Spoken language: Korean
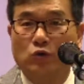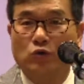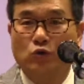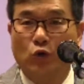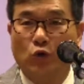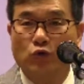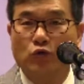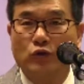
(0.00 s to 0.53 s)

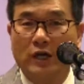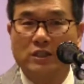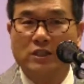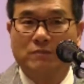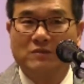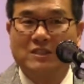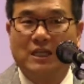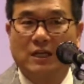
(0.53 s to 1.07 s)
소유에
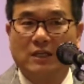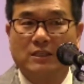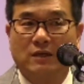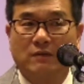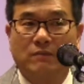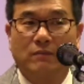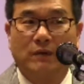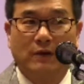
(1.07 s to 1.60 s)

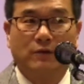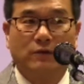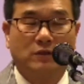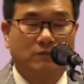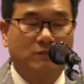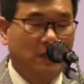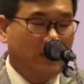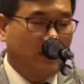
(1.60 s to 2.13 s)
집착한 바로
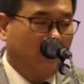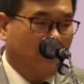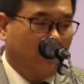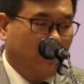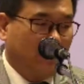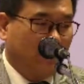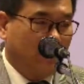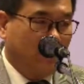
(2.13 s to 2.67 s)
집착한
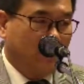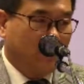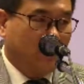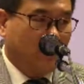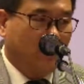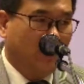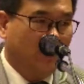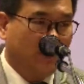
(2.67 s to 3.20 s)
바로에
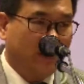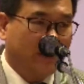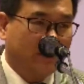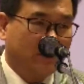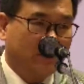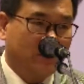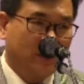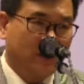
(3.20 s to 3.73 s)
대해서
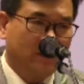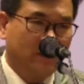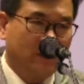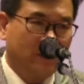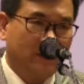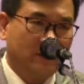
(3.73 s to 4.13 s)
말씀을 드립니다.